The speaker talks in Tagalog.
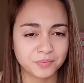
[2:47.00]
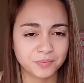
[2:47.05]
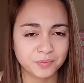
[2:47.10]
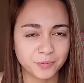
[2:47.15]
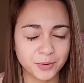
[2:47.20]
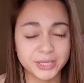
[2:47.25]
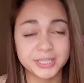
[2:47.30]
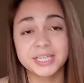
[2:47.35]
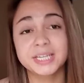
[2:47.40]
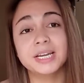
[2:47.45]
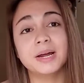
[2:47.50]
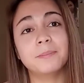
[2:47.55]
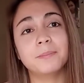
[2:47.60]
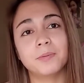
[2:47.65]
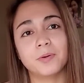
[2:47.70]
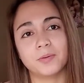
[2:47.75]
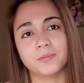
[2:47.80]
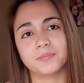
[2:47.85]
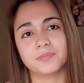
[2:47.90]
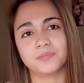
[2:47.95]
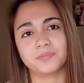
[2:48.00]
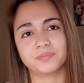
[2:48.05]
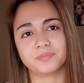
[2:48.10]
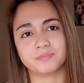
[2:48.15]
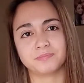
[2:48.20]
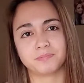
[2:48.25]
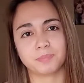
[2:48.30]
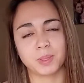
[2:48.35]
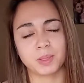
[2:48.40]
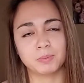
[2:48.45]
pwede na po.
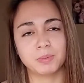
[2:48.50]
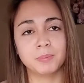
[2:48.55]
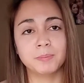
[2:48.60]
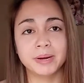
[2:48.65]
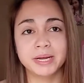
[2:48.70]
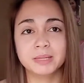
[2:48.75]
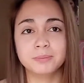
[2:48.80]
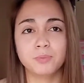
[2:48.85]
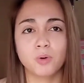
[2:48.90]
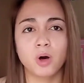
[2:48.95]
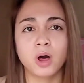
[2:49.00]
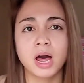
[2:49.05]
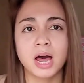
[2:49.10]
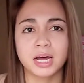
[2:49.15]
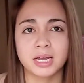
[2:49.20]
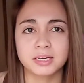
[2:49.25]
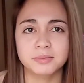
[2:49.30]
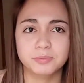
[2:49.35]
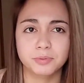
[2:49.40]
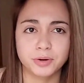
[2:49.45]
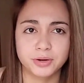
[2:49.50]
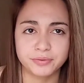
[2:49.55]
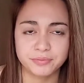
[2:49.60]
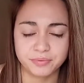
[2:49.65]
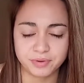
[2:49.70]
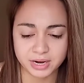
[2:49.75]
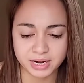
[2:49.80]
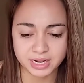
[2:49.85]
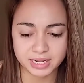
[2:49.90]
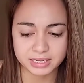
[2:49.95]
Mabait po ang aking
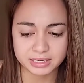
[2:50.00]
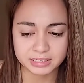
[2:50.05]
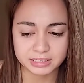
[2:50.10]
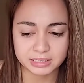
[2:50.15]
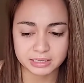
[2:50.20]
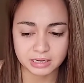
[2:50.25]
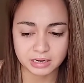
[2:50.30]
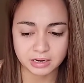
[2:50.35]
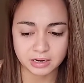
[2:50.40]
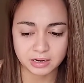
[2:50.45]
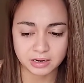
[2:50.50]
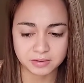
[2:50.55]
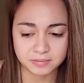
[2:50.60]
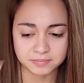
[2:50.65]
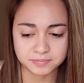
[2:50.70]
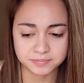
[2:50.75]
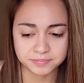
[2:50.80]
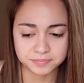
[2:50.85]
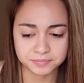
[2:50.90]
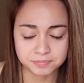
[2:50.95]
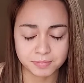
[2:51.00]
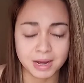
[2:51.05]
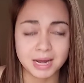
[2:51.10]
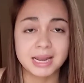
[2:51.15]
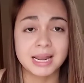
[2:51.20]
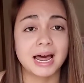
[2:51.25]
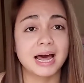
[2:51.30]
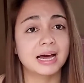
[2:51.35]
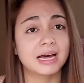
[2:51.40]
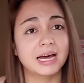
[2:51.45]
boyfriend, um,
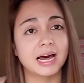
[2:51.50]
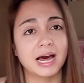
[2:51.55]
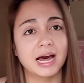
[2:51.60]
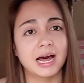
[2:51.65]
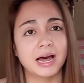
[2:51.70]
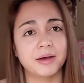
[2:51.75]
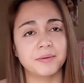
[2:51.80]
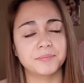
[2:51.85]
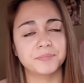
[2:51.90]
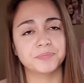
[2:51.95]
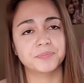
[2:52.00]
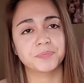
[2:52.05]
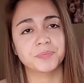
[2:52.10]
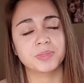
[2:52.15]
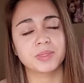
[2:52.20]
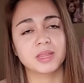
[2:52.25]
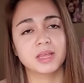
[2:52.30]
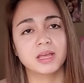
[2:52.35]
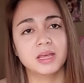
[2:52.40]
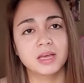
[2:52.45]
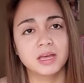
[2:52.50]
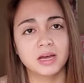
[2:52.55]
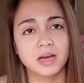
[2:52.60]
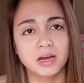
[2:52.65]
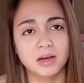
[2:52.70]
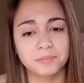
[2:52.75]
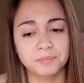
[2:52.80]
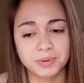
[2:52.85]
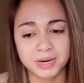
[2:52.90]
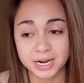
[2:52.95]
maalaga.
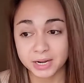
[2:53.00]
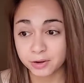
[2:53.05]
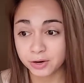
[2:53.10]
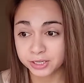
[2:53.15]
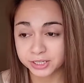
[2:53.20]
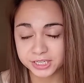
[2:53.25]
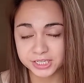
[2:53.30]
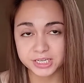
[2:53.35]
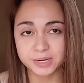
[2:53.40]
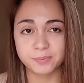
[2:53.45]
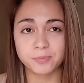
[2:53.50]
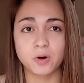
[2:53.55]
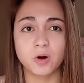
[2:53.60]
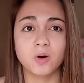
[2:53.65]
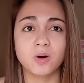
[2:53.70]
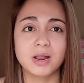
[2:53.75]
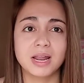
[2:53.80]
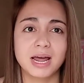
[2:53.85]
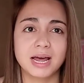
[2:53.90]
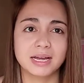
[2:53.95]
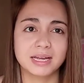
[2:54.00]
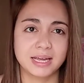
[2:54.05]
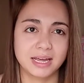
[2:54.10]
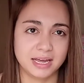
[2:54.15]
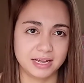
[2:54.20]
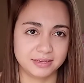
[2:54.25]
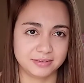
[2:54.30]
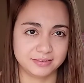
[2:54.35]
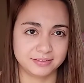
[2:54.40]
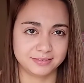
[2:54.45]
Priority niya po ako
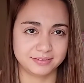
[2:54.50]
lagi.